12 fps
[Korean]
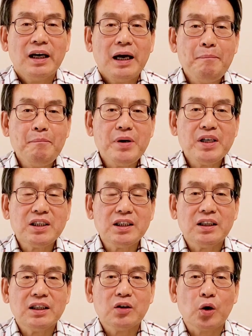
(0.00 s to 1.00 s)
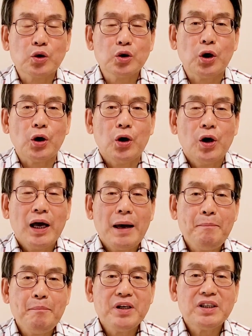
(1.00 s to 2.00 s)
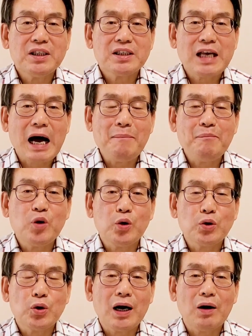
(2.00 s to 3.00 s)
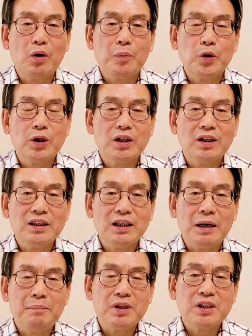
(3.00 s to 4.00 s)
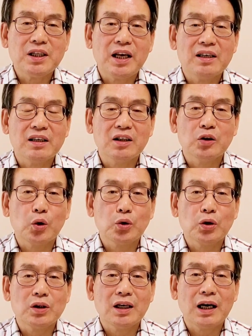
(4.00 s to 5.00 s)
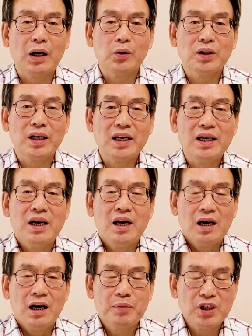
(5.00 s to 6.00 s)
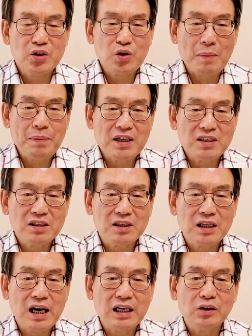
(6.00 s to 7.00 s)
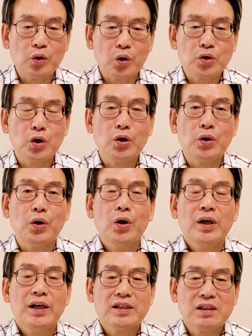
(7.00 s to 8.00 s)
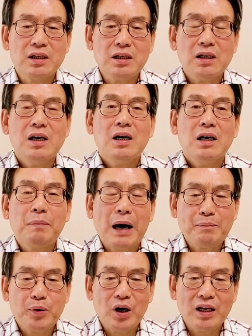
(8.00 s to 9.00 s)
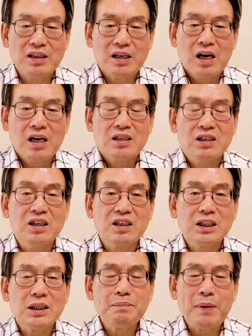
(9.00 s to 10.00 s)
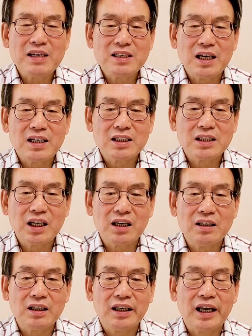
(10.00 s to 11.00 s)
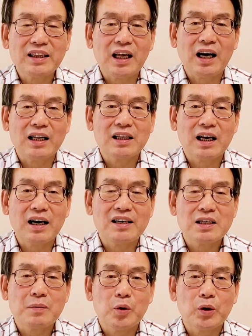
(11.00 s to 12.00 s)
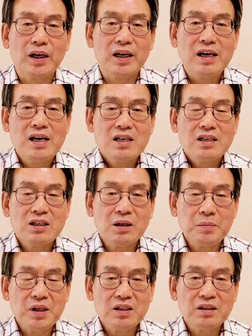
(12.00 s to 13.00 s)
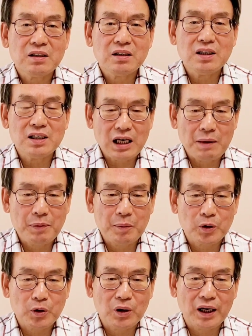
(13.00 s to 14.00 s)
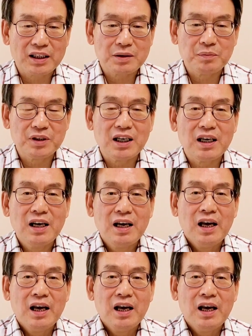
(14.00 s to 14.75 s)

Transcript: MBC 노조, MBC 3노조라고 불리는 MBC 내 여러 노조들 가운데 비좌파 성향 노조에서 발표한 정치 판사의 시대를 개탄한다라는 제목의 성명서를 살펴보도록 하겠습니다.